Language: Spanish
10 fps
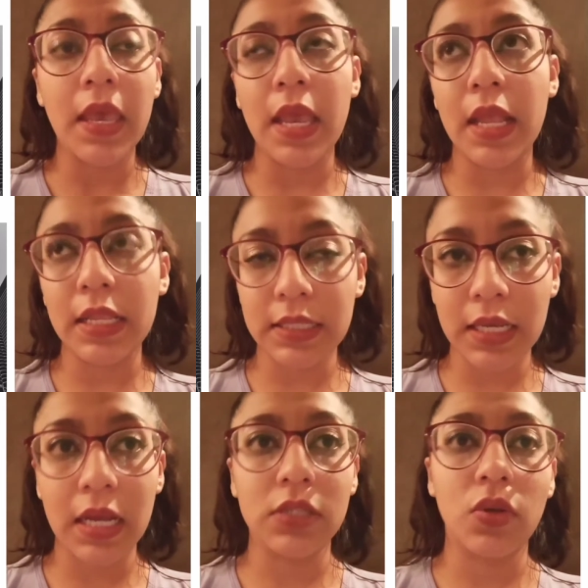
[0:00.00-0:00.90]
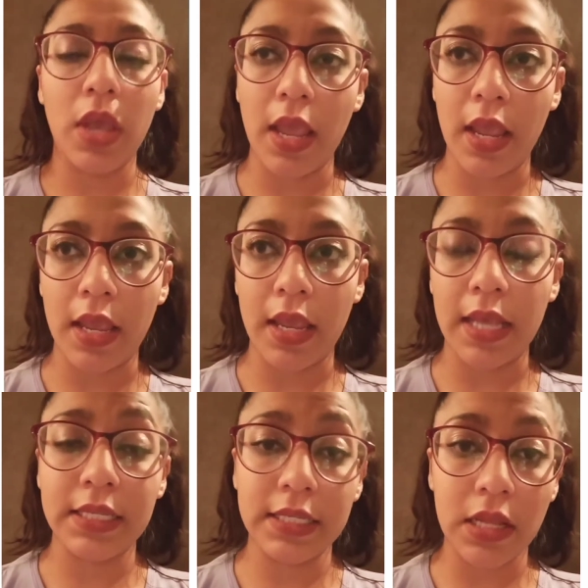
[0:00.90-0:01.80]
En este caso eh,
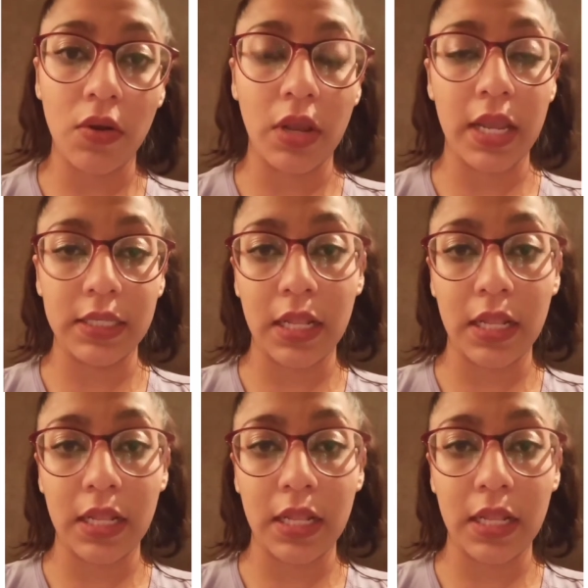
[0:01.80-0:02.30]
existe lo que es